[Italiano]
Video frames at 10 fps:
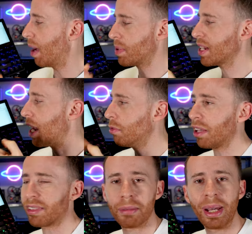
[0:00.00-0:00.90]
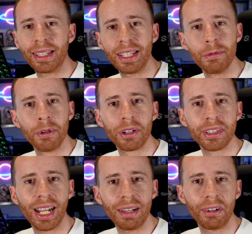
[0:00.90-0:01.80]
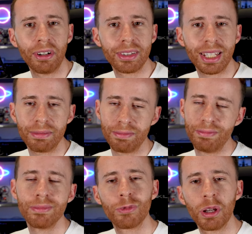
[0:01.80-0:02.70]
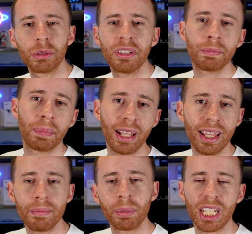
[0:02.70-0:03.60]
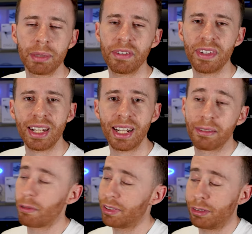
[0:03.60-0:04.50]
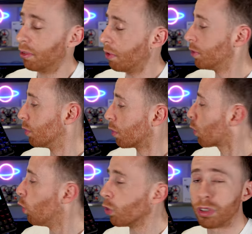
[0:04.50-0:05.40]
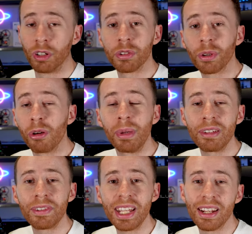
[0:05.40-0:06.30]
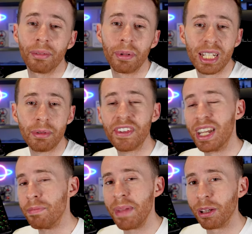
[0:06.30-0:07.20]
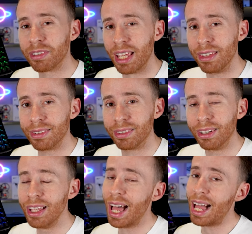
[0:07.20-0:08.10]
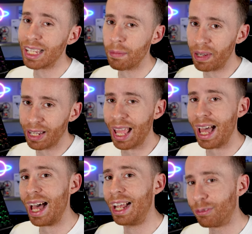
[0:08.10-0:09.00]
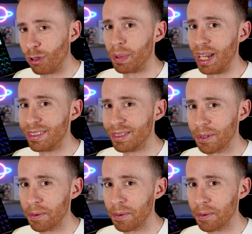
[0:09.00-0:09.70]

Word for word: aprire una schermata di Word alla volta, questo display potrebbe avere, questo, questo coso, non so come definirlo, potrebbe avere meno senso, anche perché ha il suo prezzo.